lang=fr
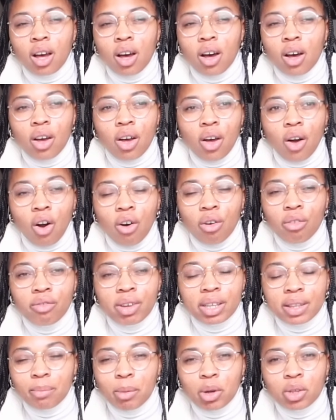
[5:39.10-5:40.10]
euh, en
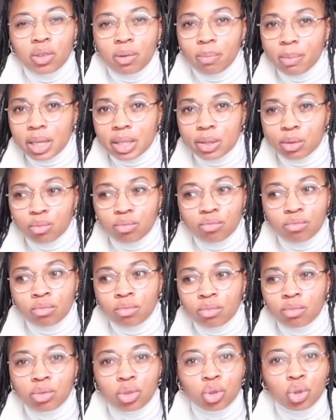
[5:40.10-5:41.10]
vêtements de
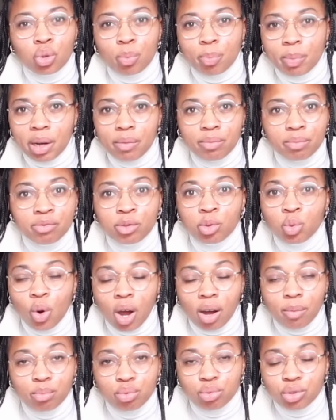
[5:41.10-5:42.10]
maison, de ne pas
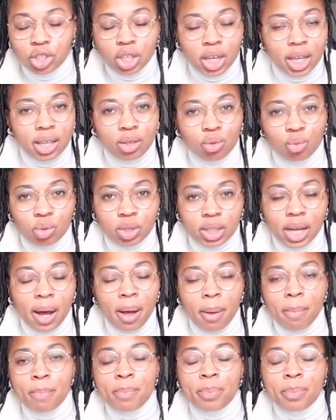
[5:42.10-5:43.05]
vouloir bouger, tout ça.